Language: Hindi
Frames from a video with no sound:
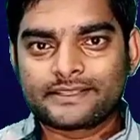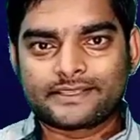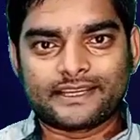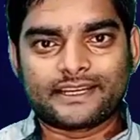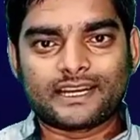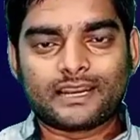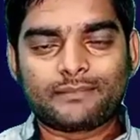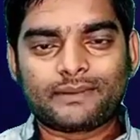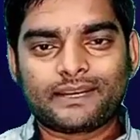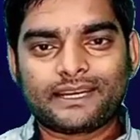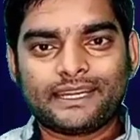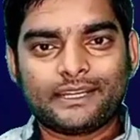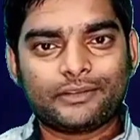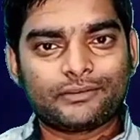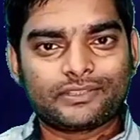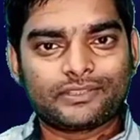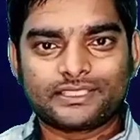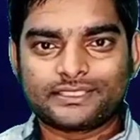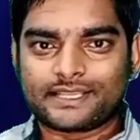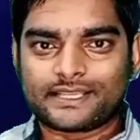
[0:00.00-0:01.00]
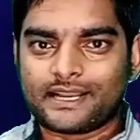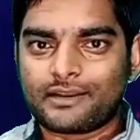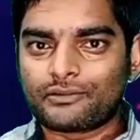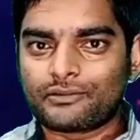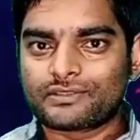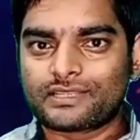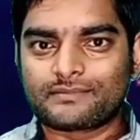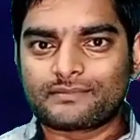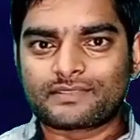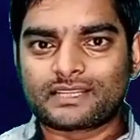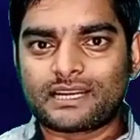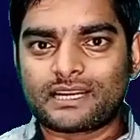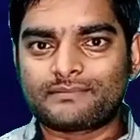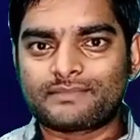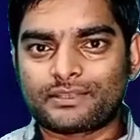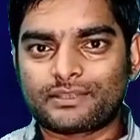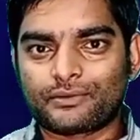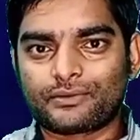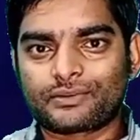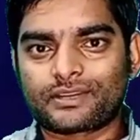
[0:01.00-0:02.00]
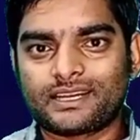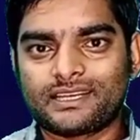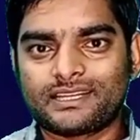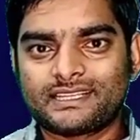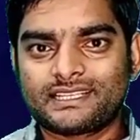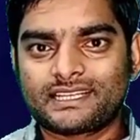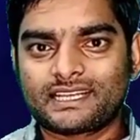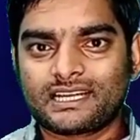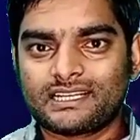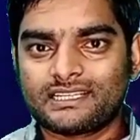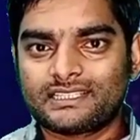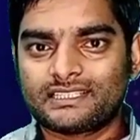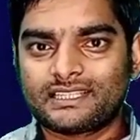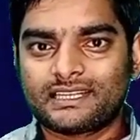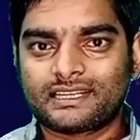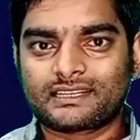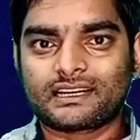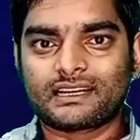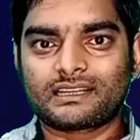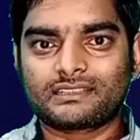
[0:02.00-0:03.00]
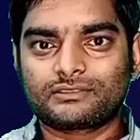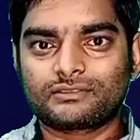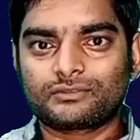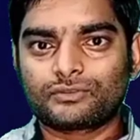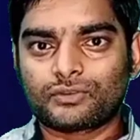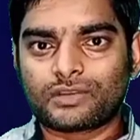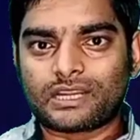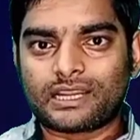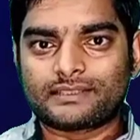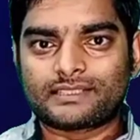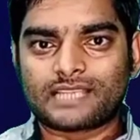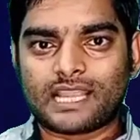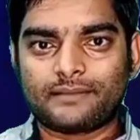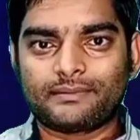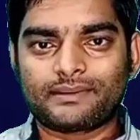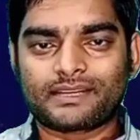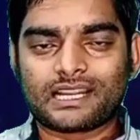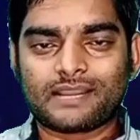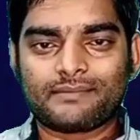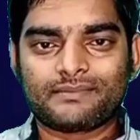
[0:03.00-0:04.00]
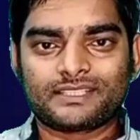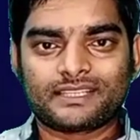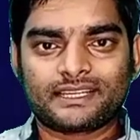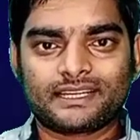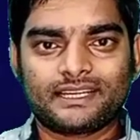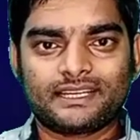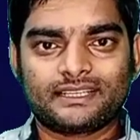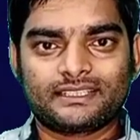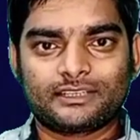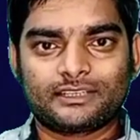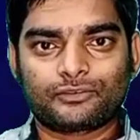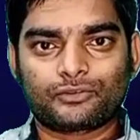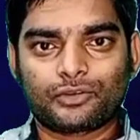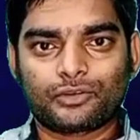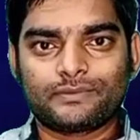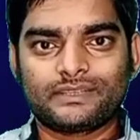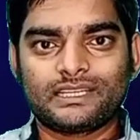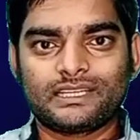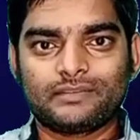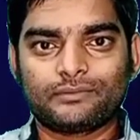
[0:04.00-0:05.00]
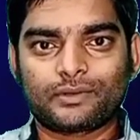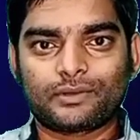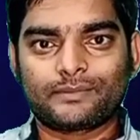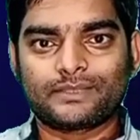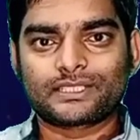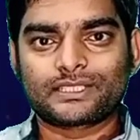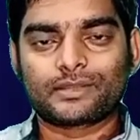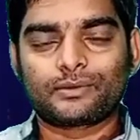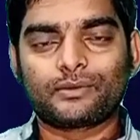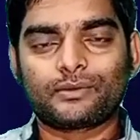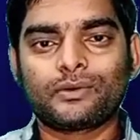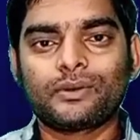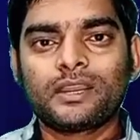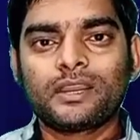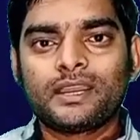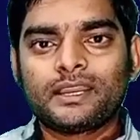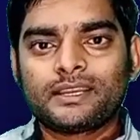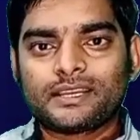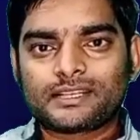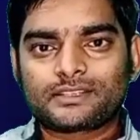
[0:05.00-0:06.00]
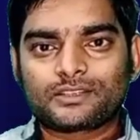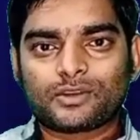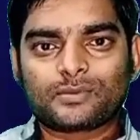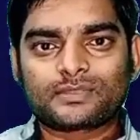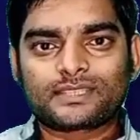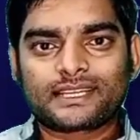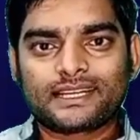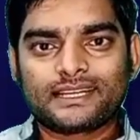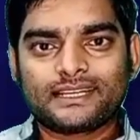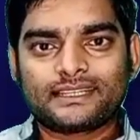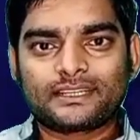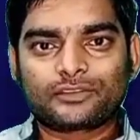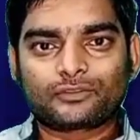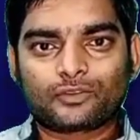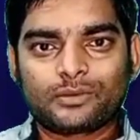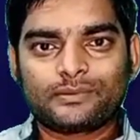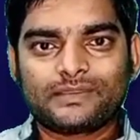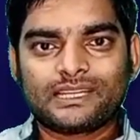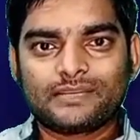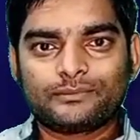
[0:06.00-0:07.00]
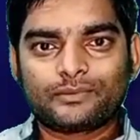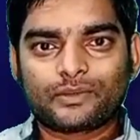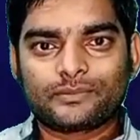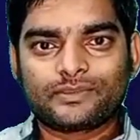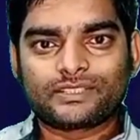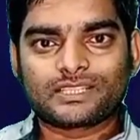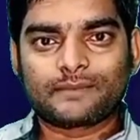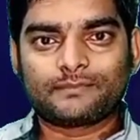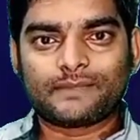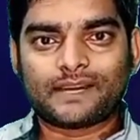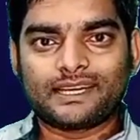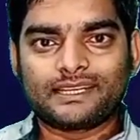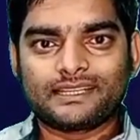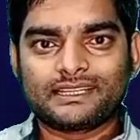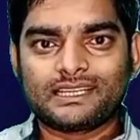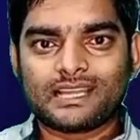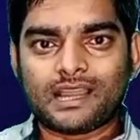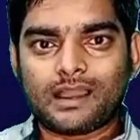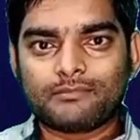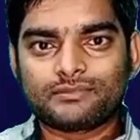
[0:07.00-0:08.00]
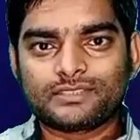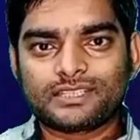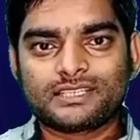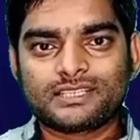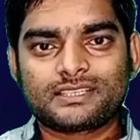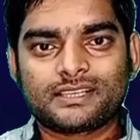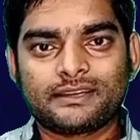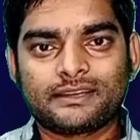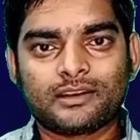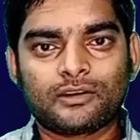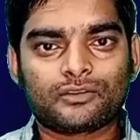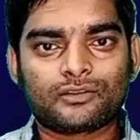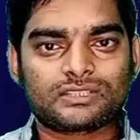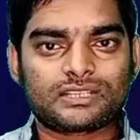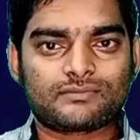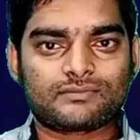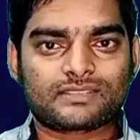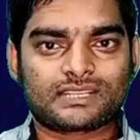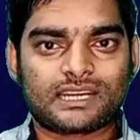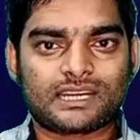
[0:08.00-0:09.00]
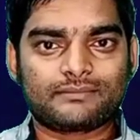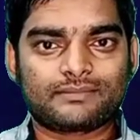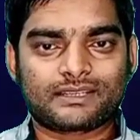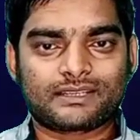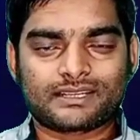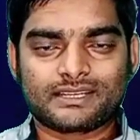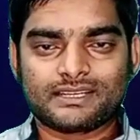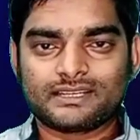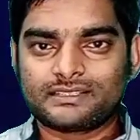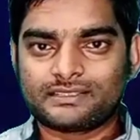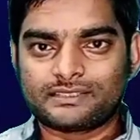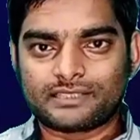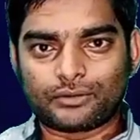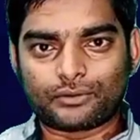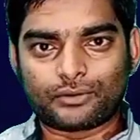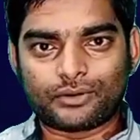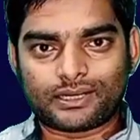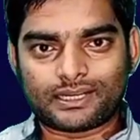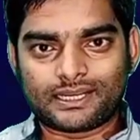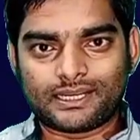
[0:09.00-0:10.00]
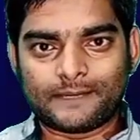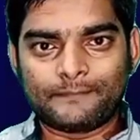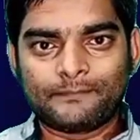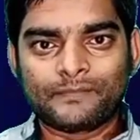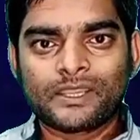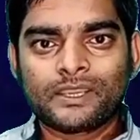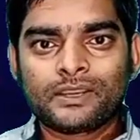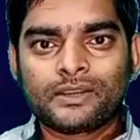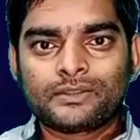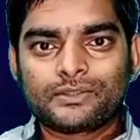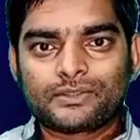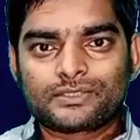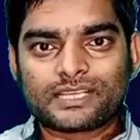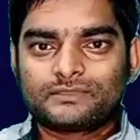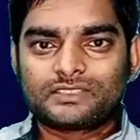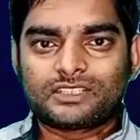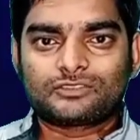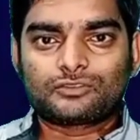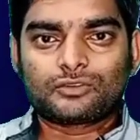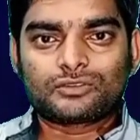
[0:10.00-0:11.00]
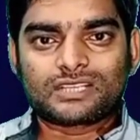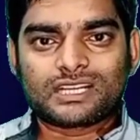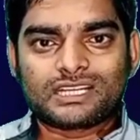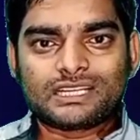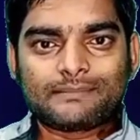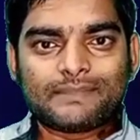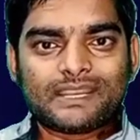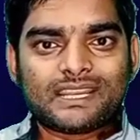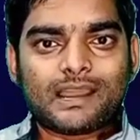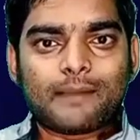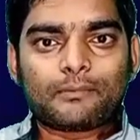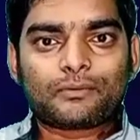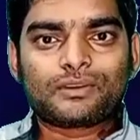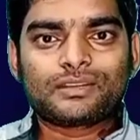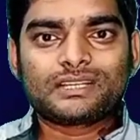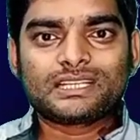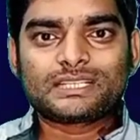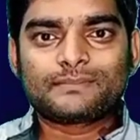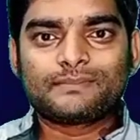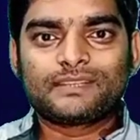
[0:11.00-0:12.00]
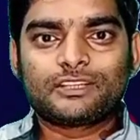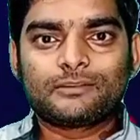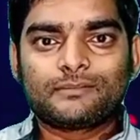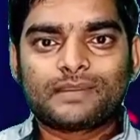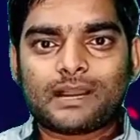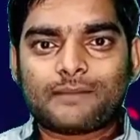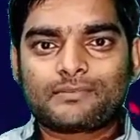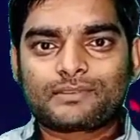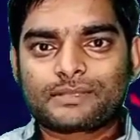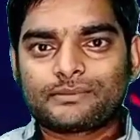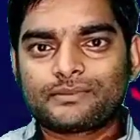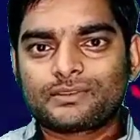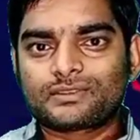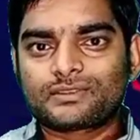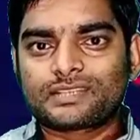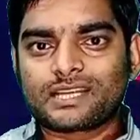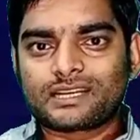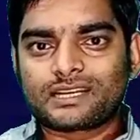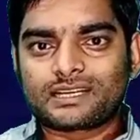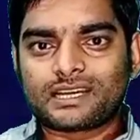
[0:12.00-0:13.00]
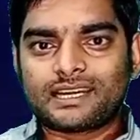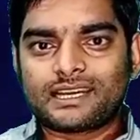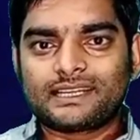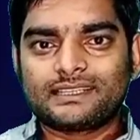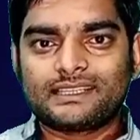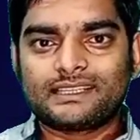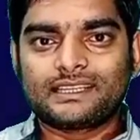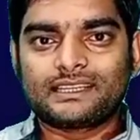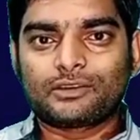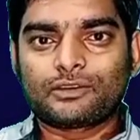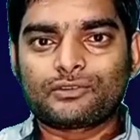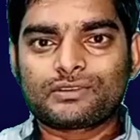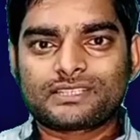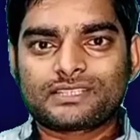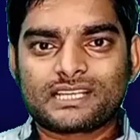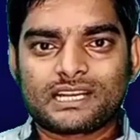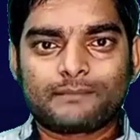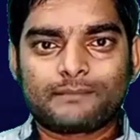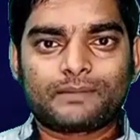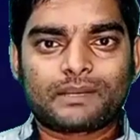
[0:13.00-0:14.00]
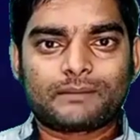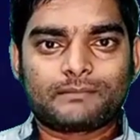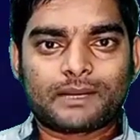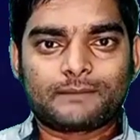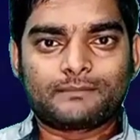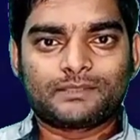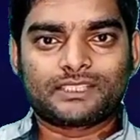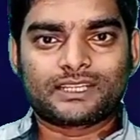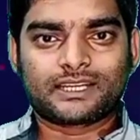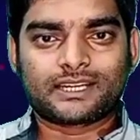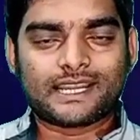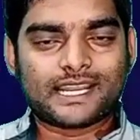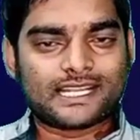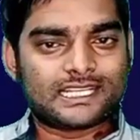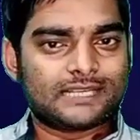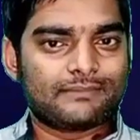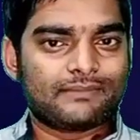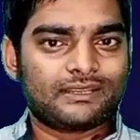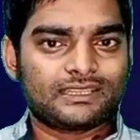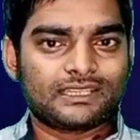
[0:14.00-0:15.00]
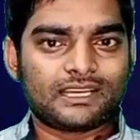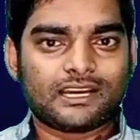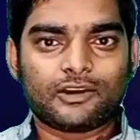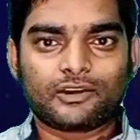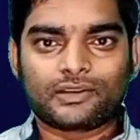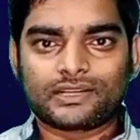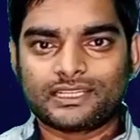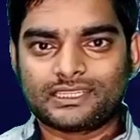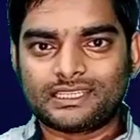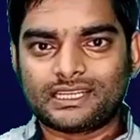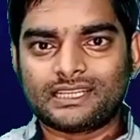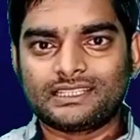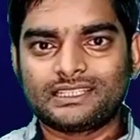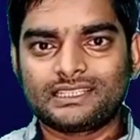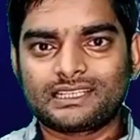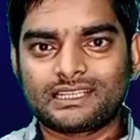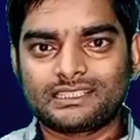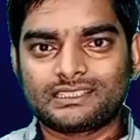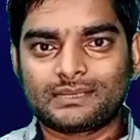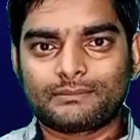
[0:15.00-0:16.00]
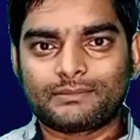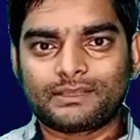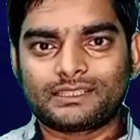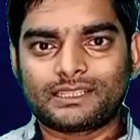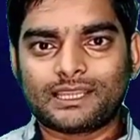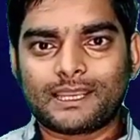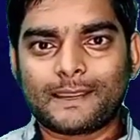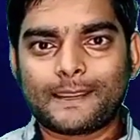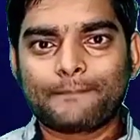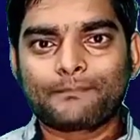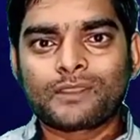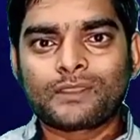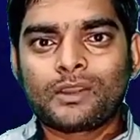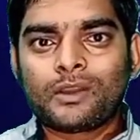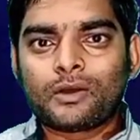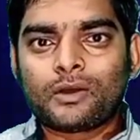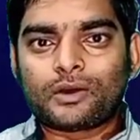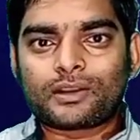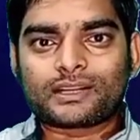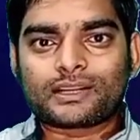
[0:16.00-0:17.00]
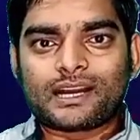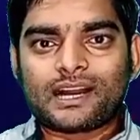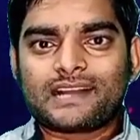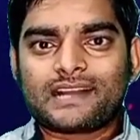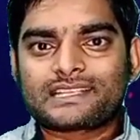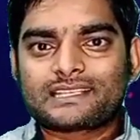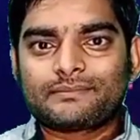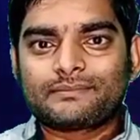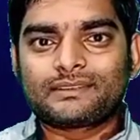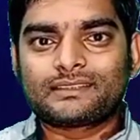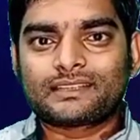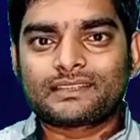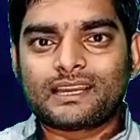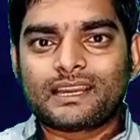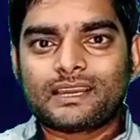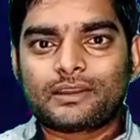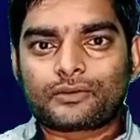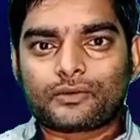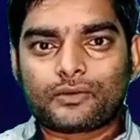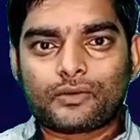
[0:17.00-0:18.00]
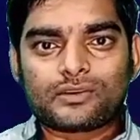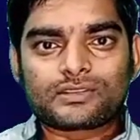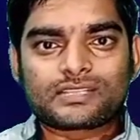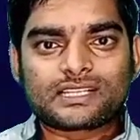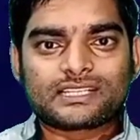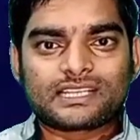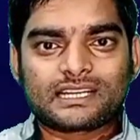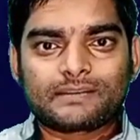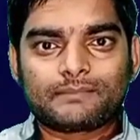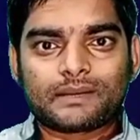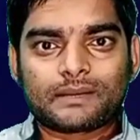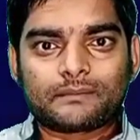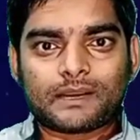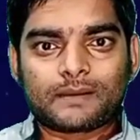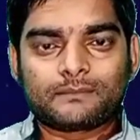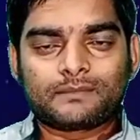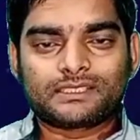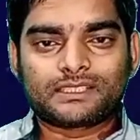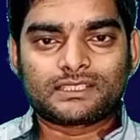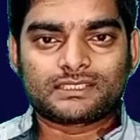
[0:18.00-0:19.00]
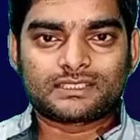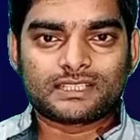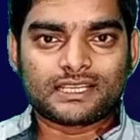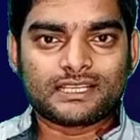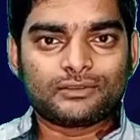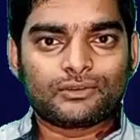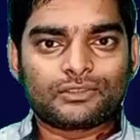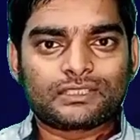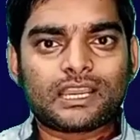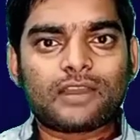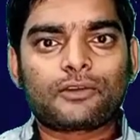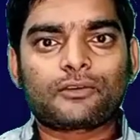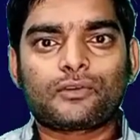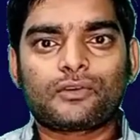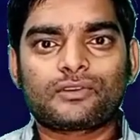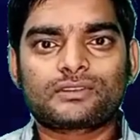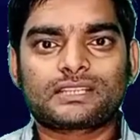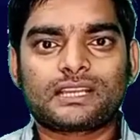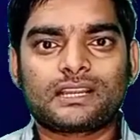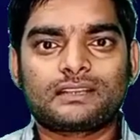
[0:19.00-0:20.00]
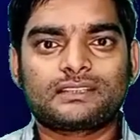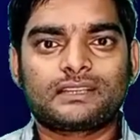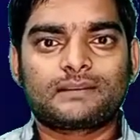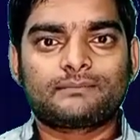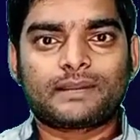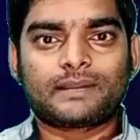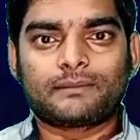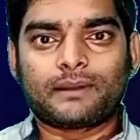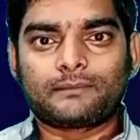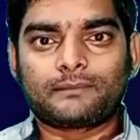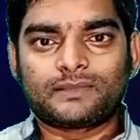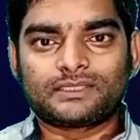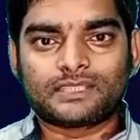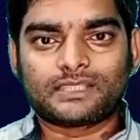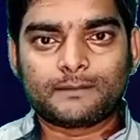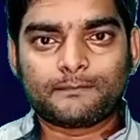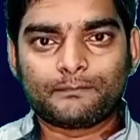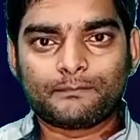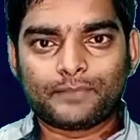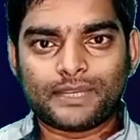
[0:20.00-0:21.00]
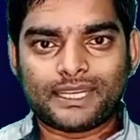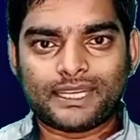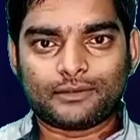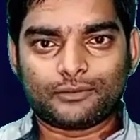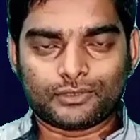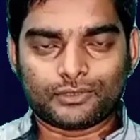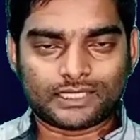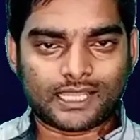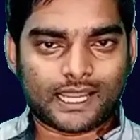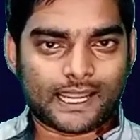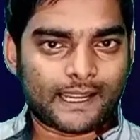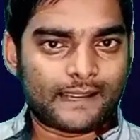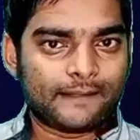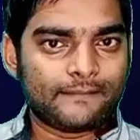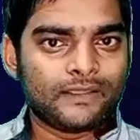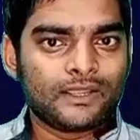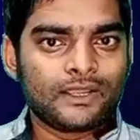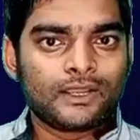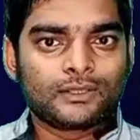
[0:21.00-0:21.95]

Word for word: चैनल पर नए हुए तो चैनल को सब्सक्राइब जरूर कर लीजिएगा इस तरह का जो साइबर कैम्प से रिलेटेड कोई भी इन्फॉर्मेशन हो या जॉब से रिलेटेड कोई भी इन्फॉर्मेशन पाने के लिए आप इस चैनल को सब्सक्राइब करके जरूर रखें तो चलिए तो चलिए मैं आपको इस वीडियो में आप सभी को जानकारी दे देता हूँ कि जन्म प्रमाण पत्र कैसे बनता है और कितना दिन के अंदर बनता है और कहाँ से बनता है और कौन सा जन्म प्रमाण पत्र सही होता है कौन सा जन्म प्रमाण पत्र फेक होता है